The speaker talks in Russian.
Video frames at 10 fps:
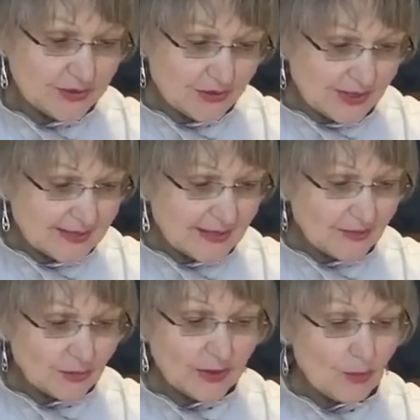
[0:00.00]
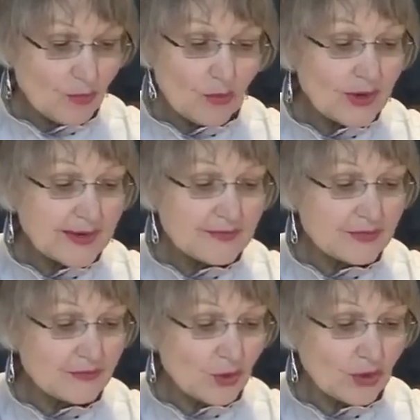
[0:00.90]
Сейчас для него это более
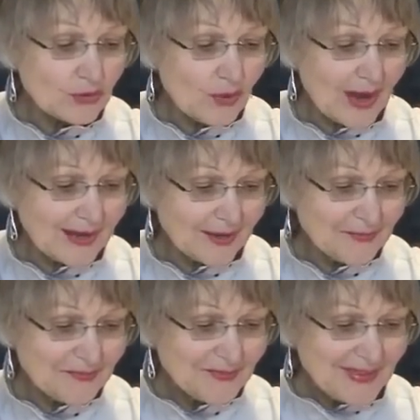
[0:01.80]
всего актуально